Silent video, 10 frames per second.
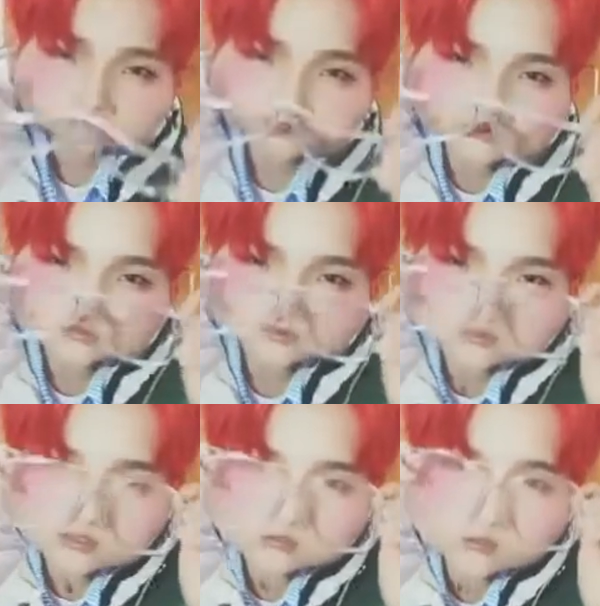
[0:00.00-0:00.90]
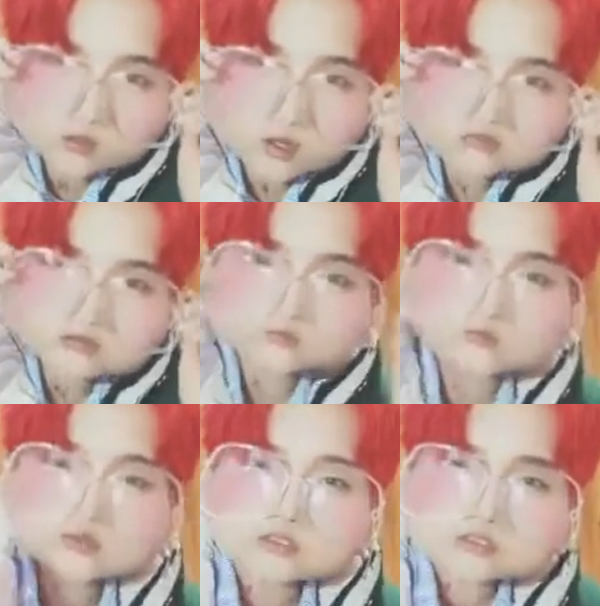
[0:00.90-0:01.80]
生，你对她多好，她都
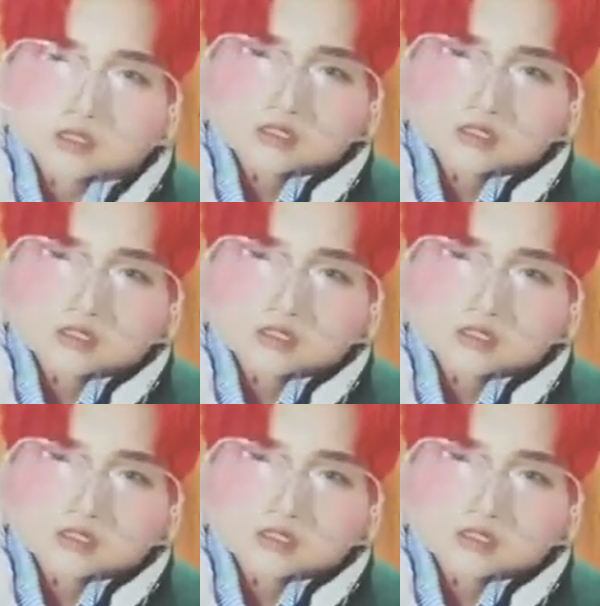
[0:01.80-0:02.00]
不理你。